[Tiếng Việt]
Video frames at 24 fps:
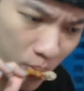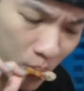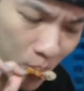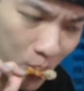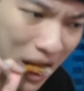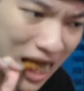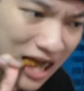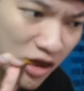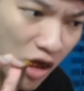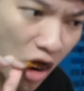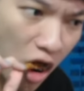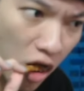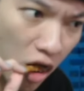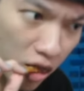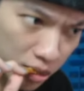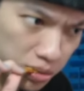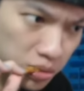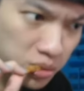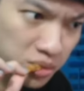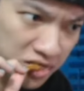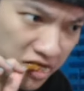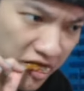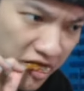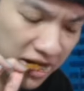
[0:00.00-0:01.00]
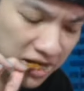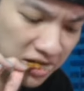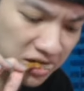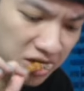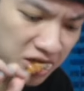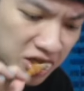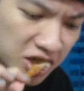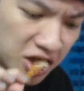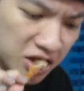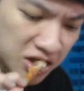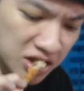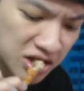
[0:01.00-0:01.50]
Má ngon, thiệt
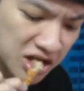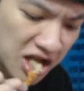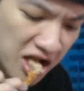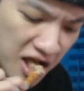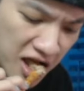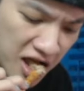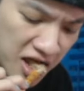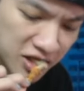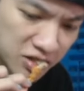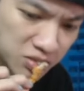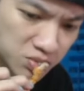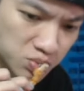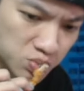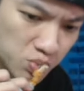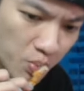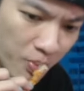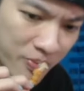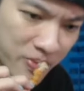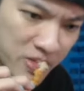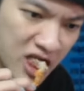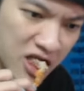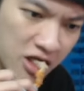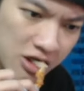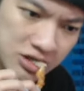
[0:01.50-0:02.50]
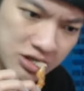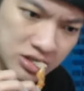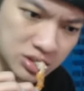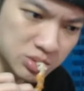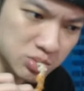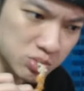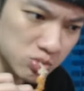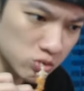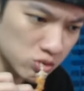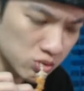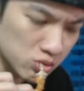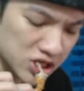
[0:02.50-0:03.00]
ngon thề.
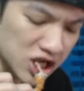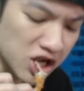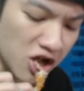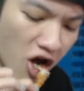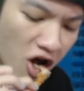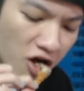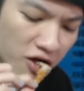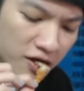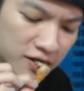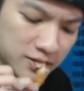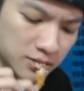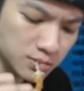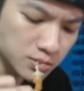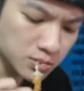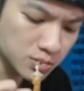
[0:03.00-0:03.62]
Cái này ngon á.